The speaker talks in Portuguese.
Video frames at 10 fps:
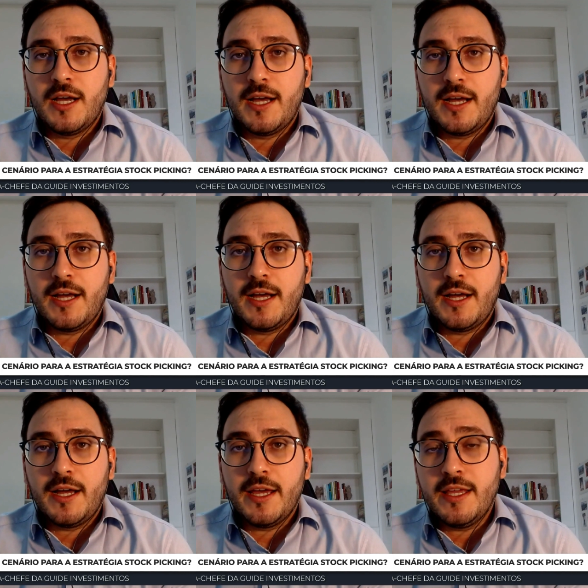
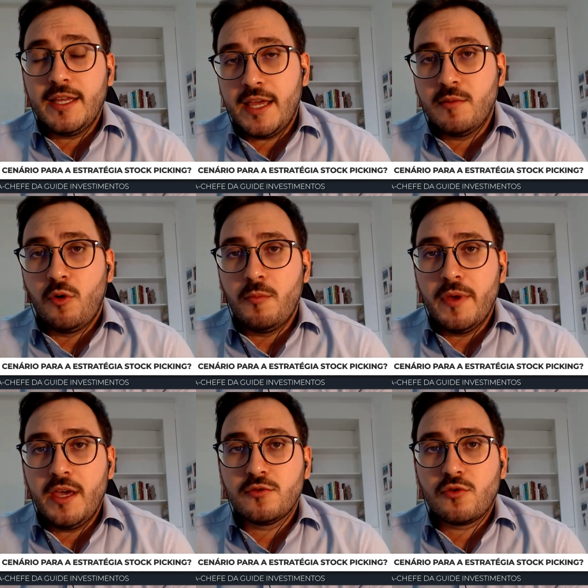ah, em, em, momentos